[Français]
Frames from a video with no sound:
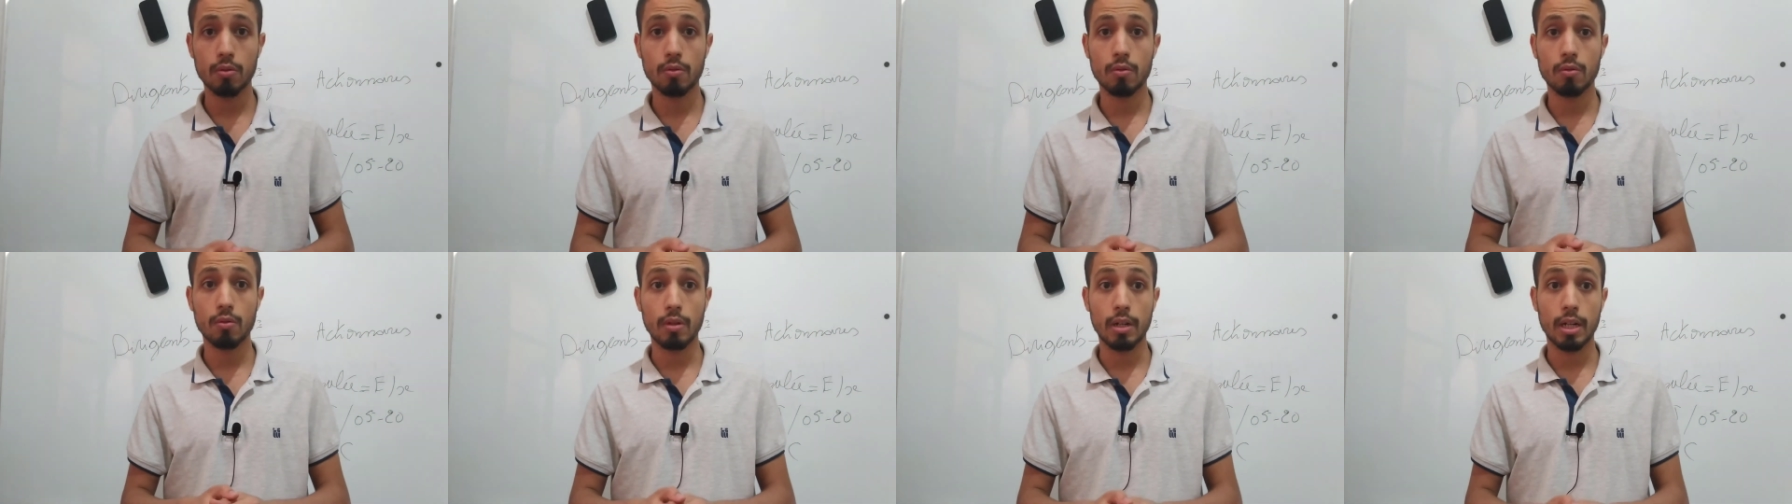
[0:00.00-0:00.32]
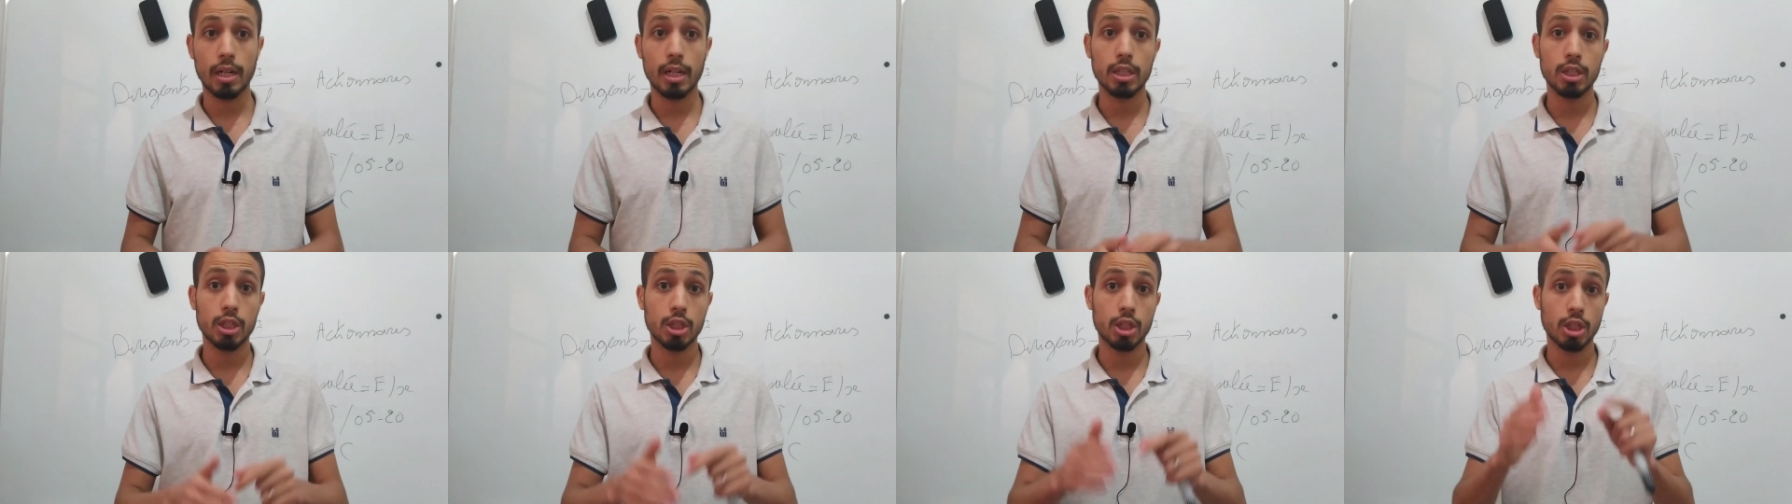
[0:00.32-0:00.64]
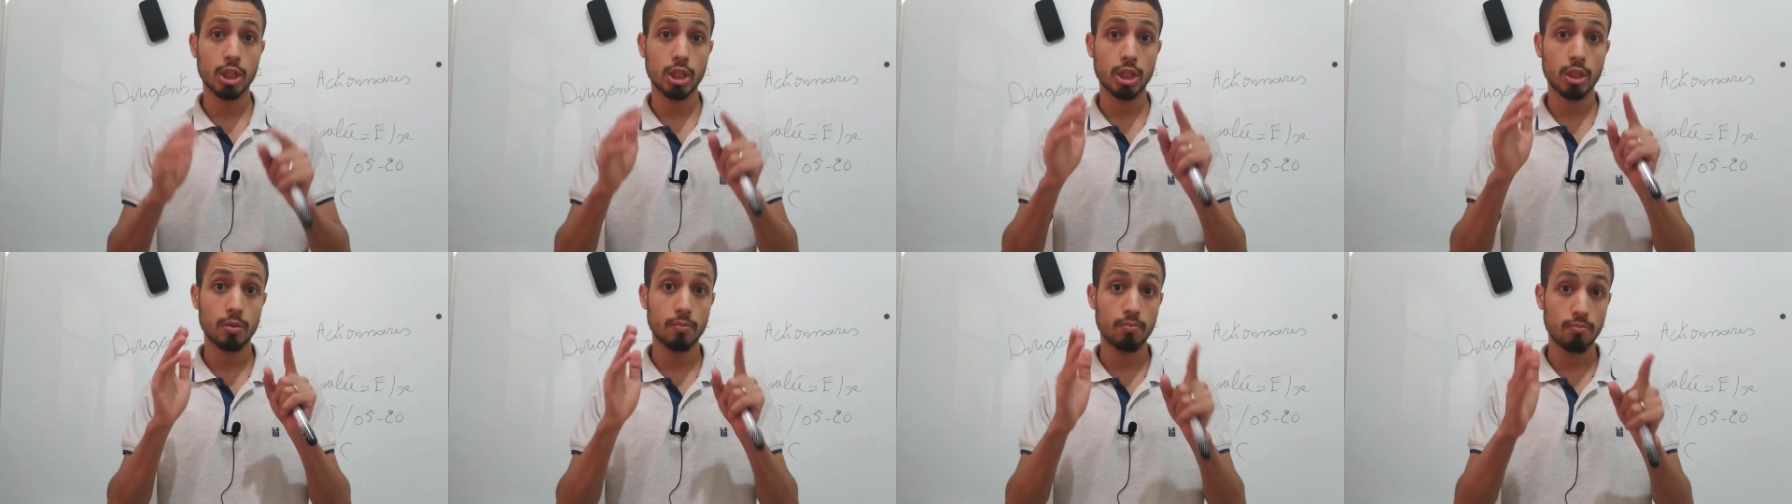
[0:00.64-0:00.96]
le bon
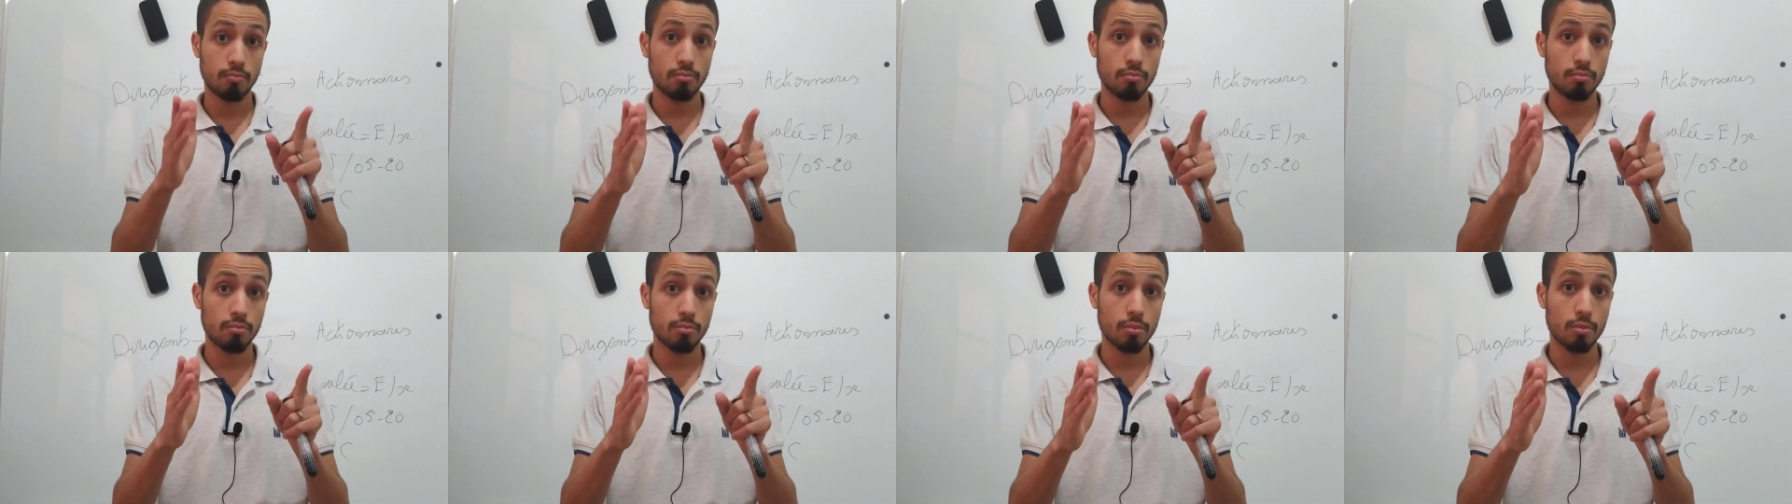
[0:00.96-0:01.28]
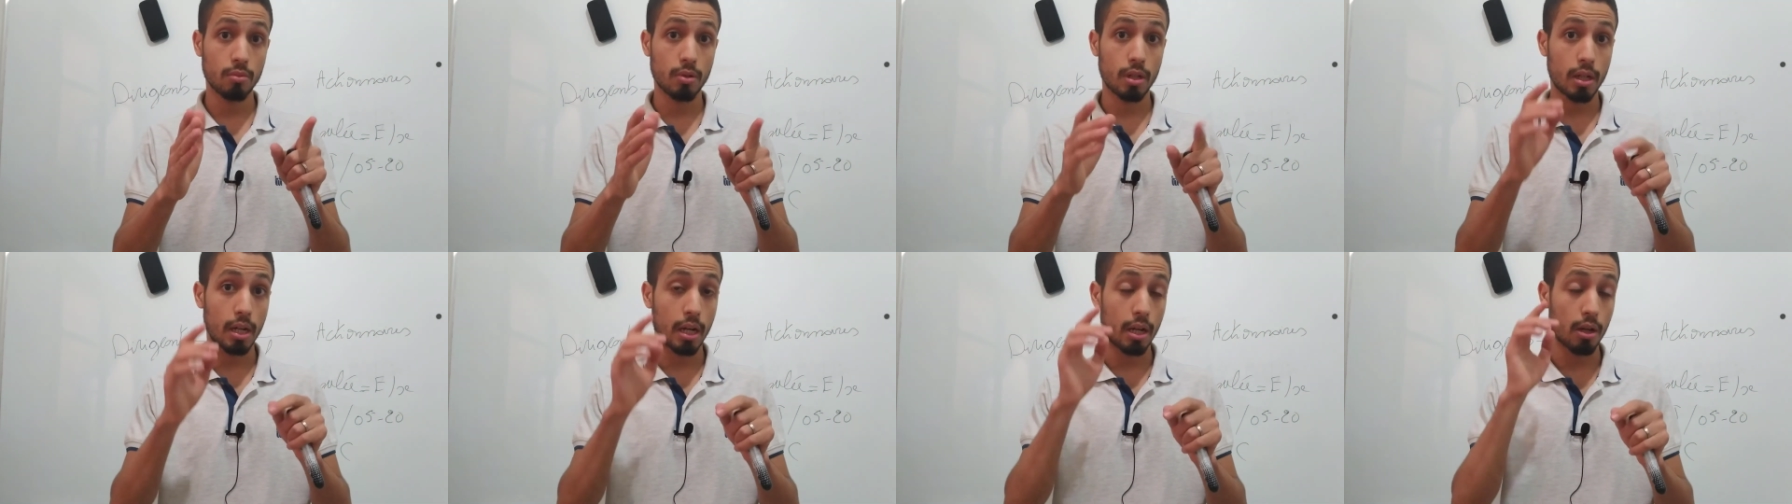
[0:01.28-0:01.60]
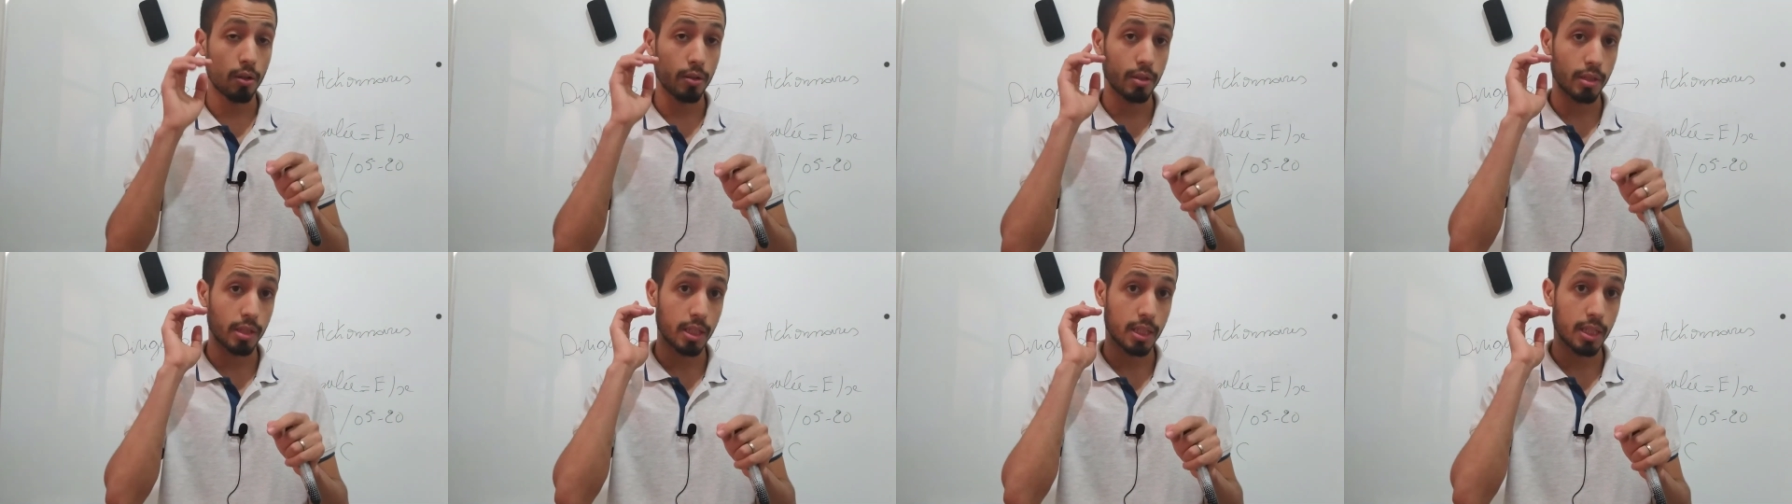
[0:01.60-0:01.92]
courage.
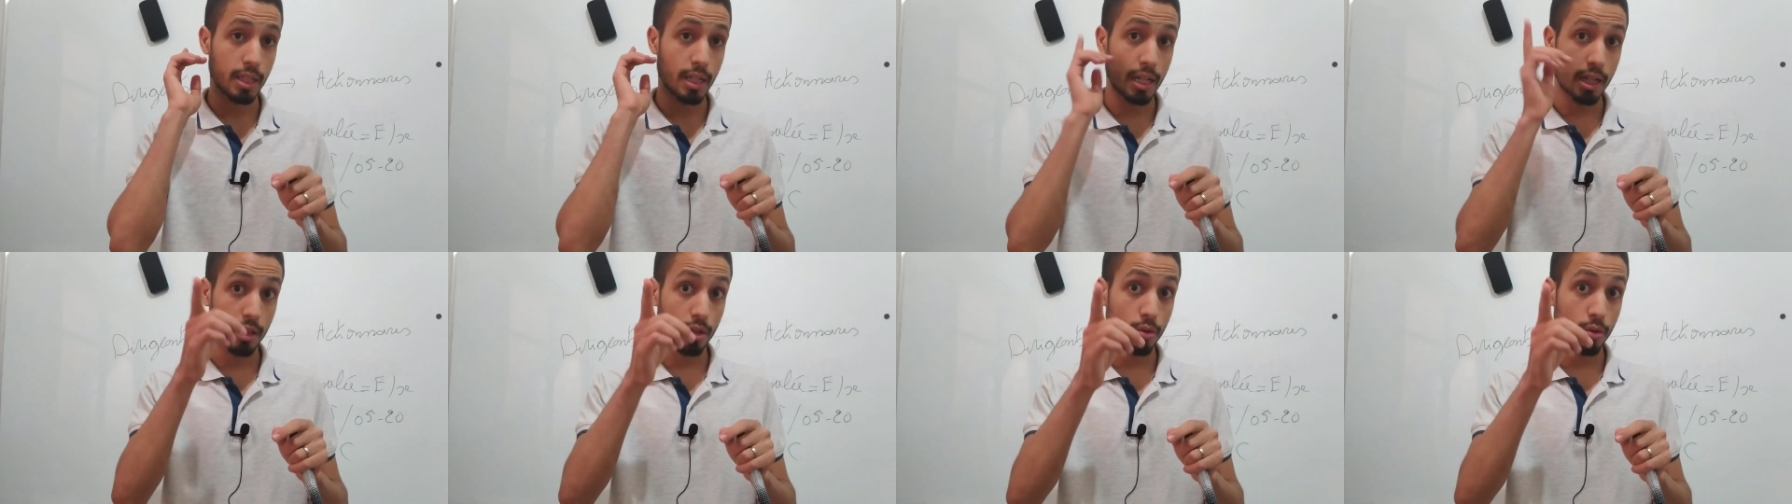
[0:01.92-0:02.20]
Allons-y